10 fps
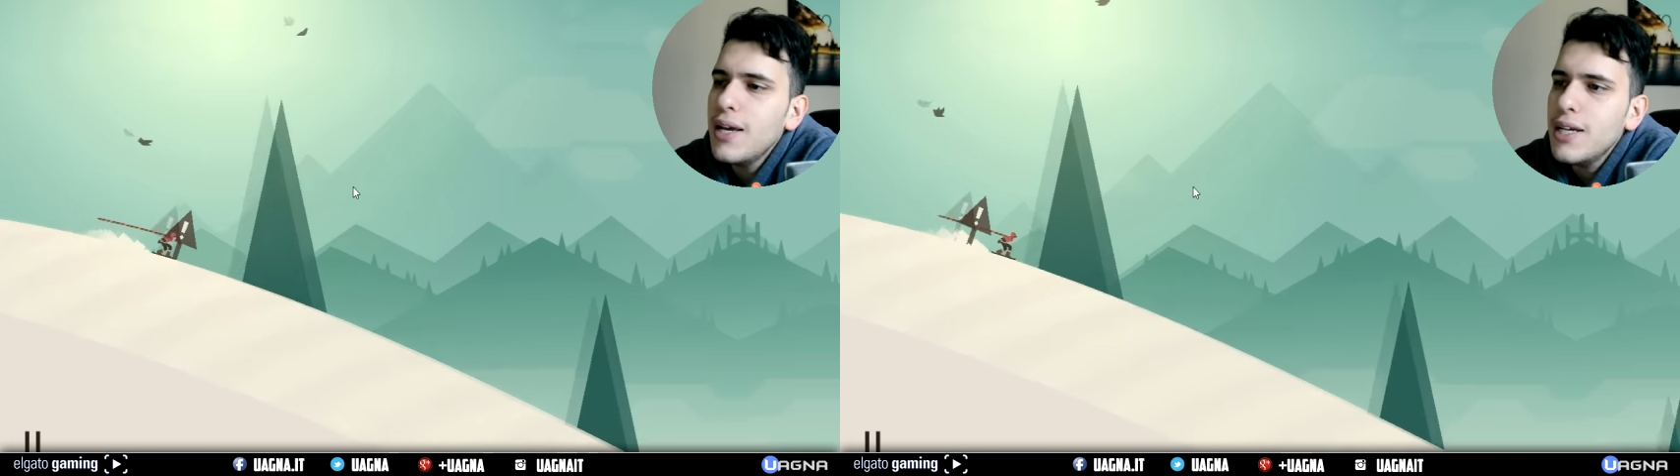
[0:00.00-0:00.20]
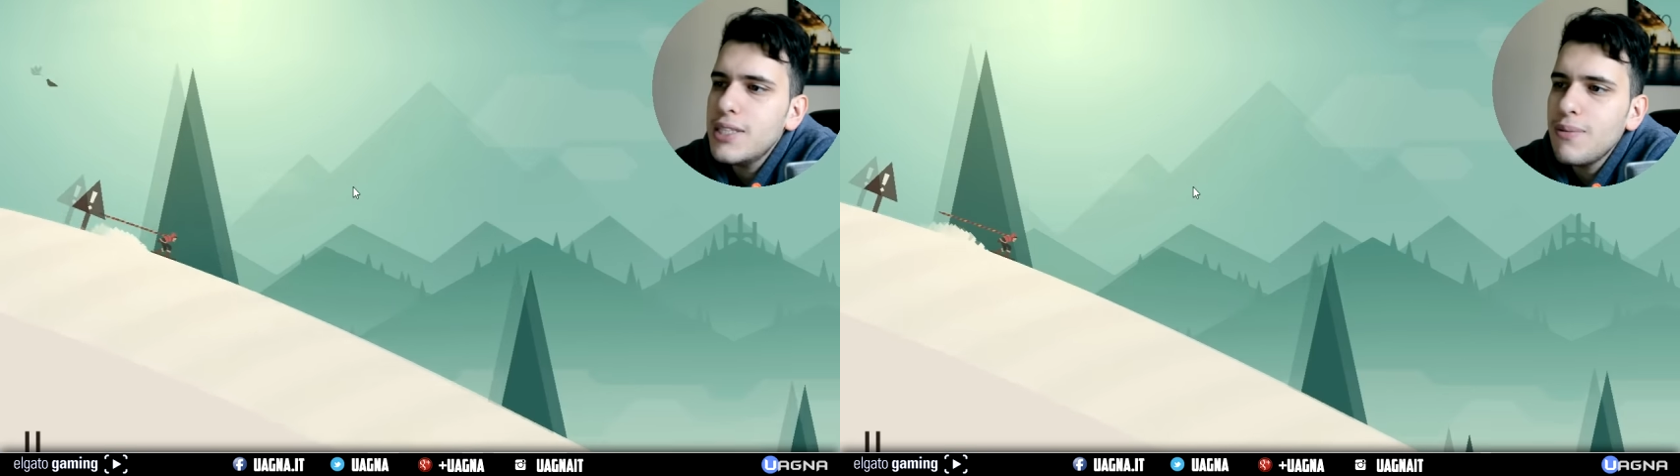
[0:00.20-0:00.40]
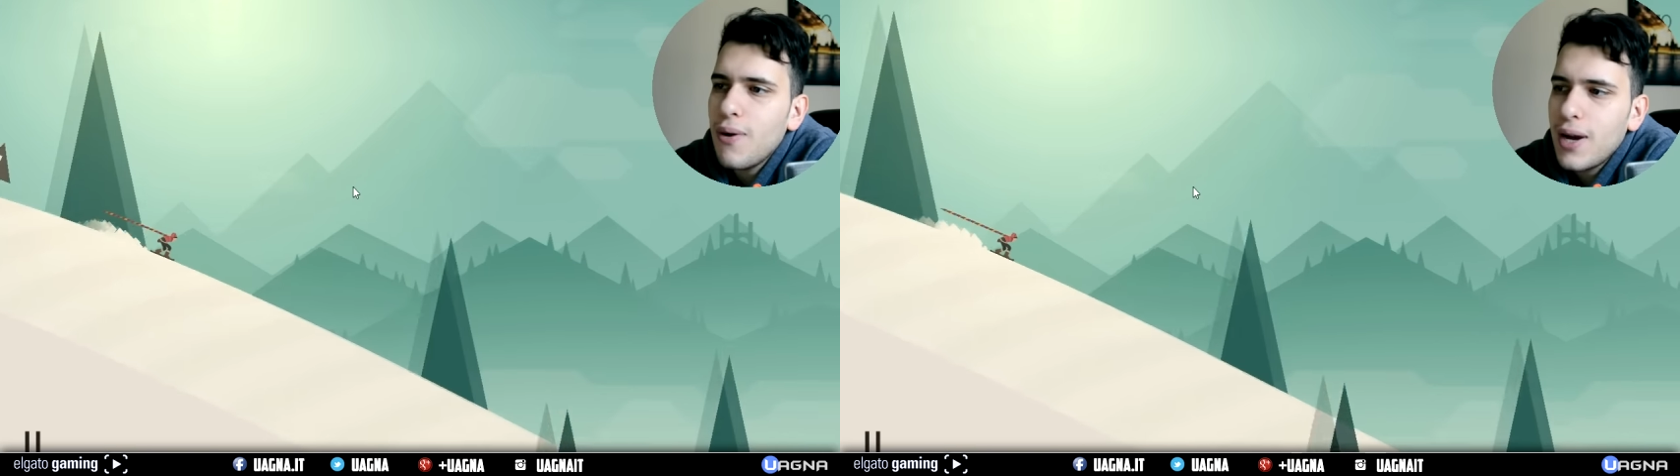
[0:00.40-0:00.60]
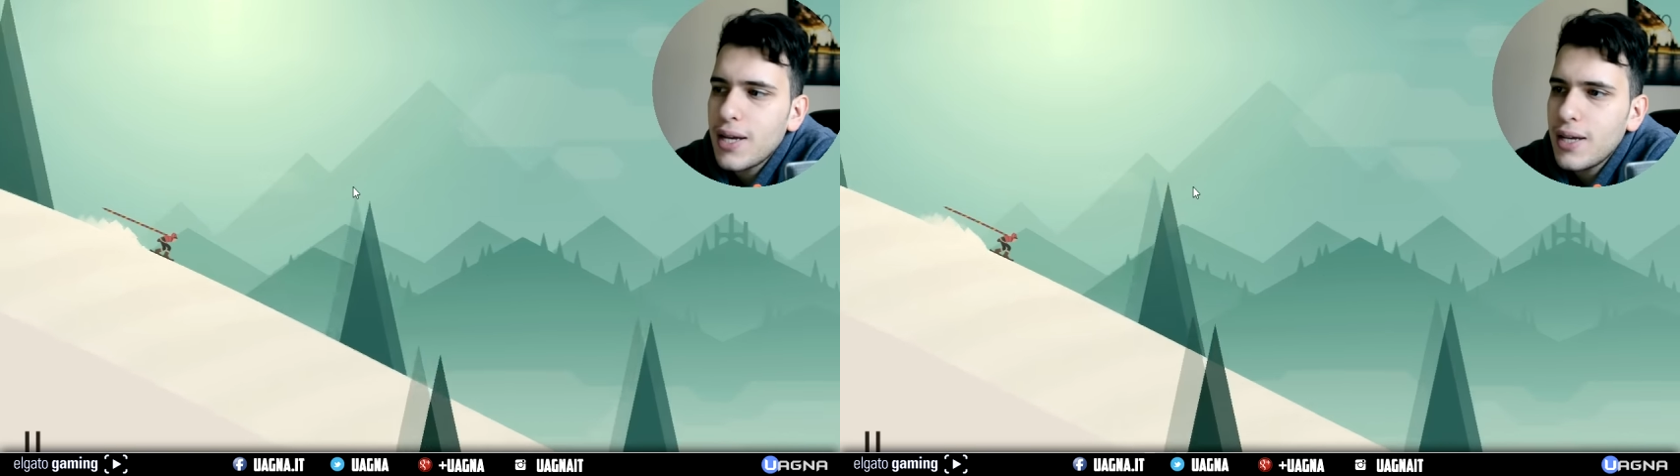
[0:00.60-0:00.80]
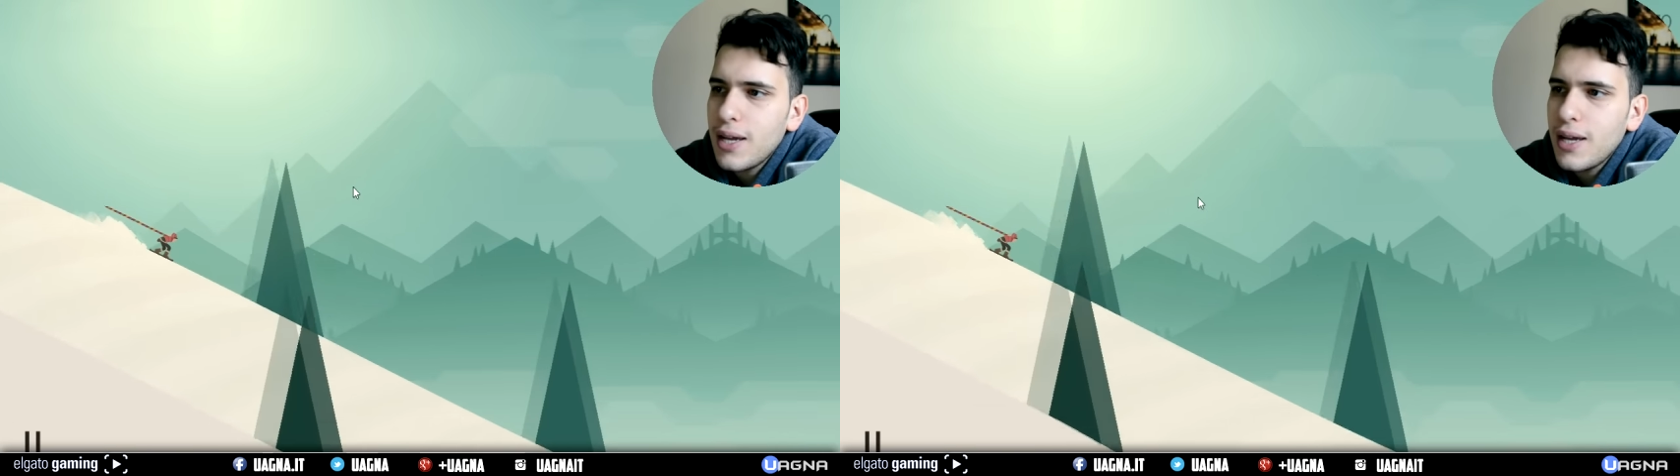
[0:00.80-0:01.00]
e si può
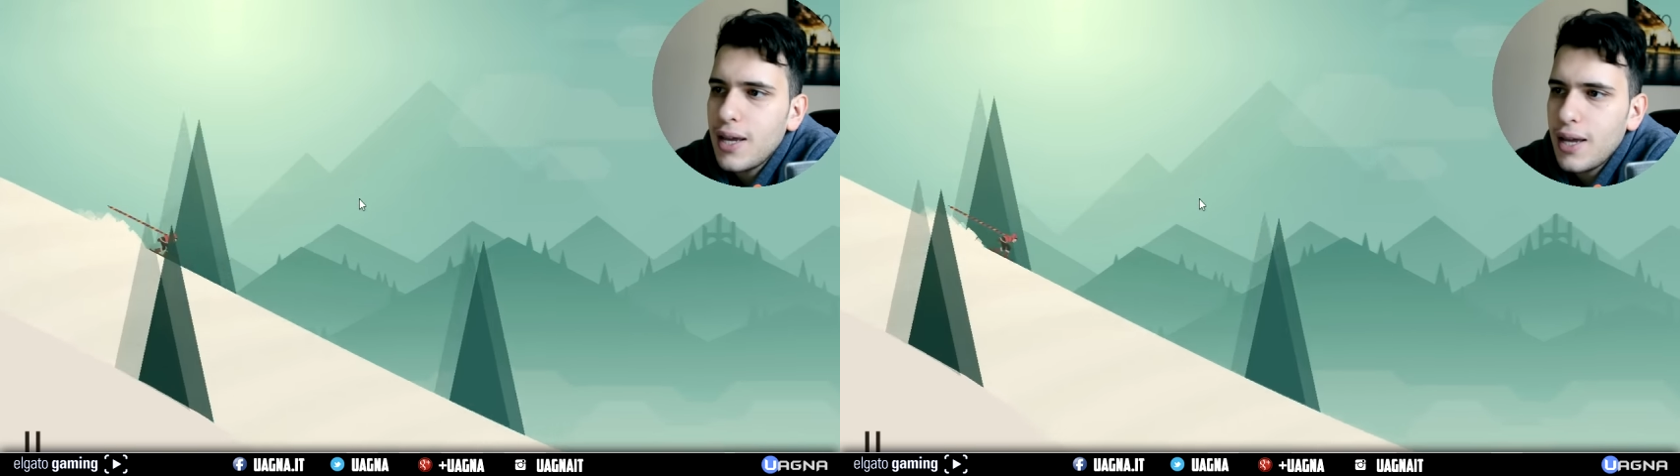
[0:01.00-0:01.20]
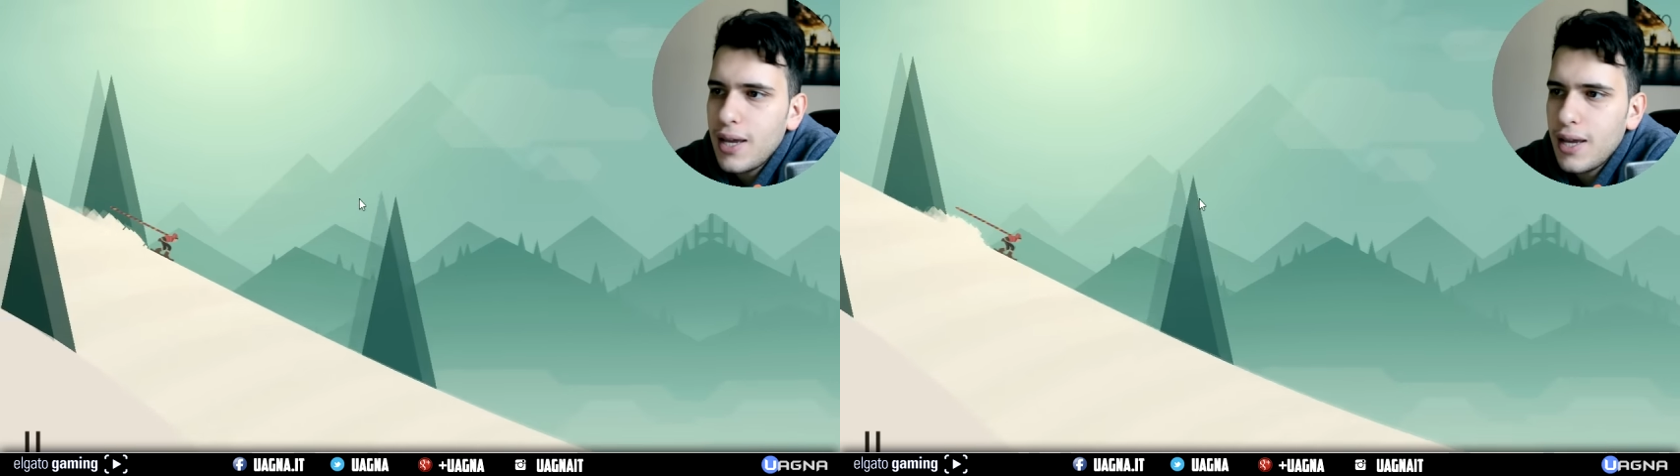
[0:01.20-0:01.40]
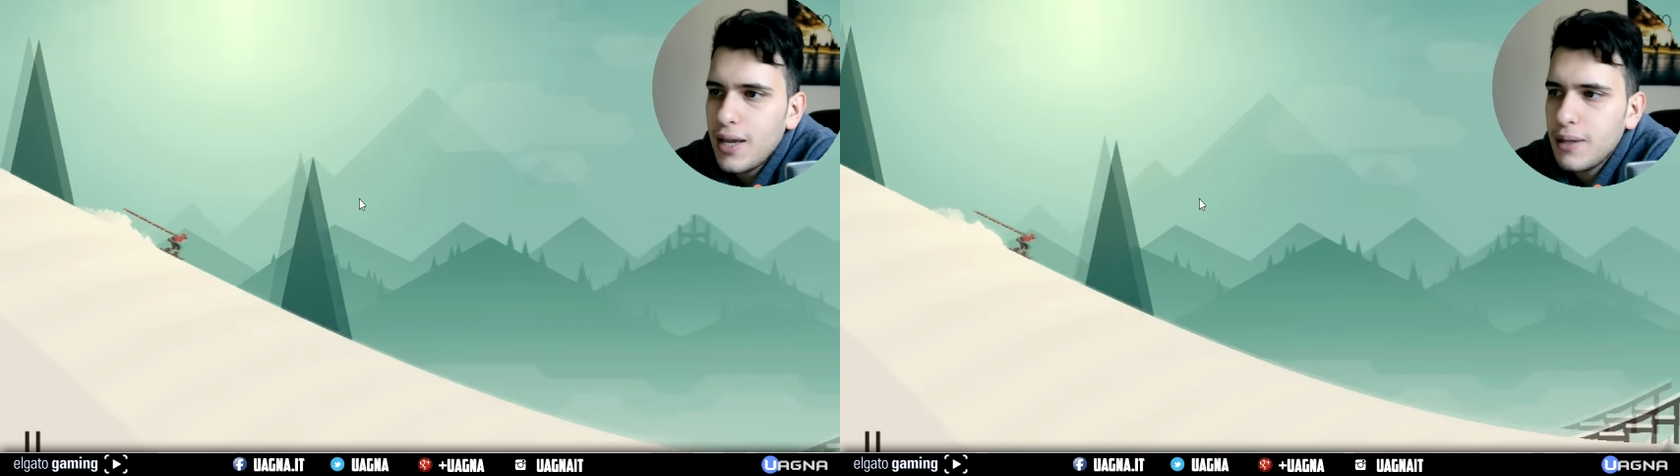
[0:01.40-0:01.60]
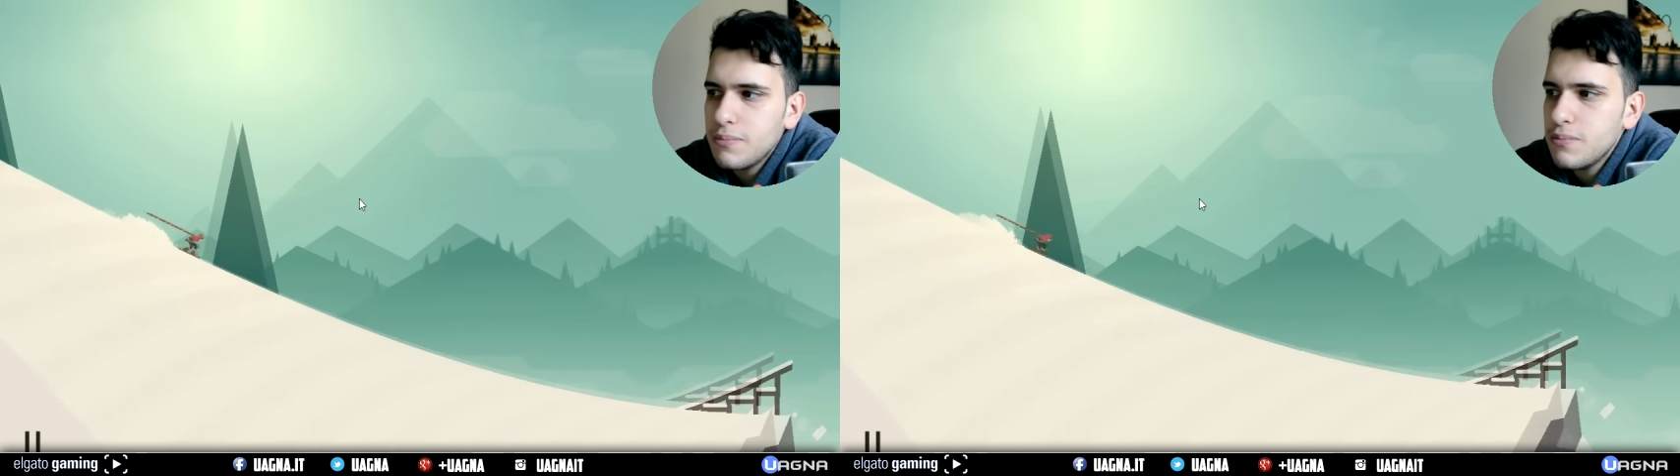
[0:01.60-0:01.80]
anche,